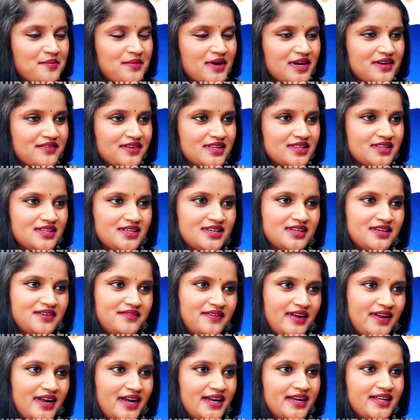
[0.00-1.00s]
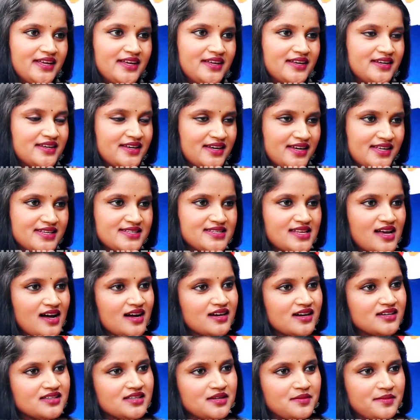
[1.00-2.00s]
பட் வந்து வேட்டையன் ரிலீஸ்
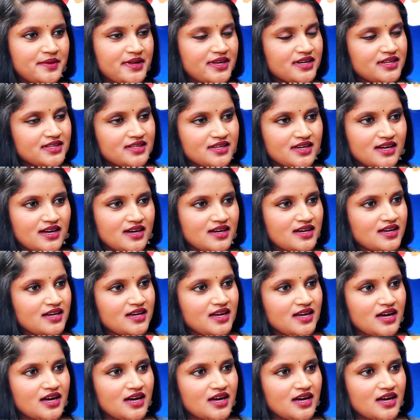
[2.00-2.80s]
ஆகுது அப்படின்றதுக்காக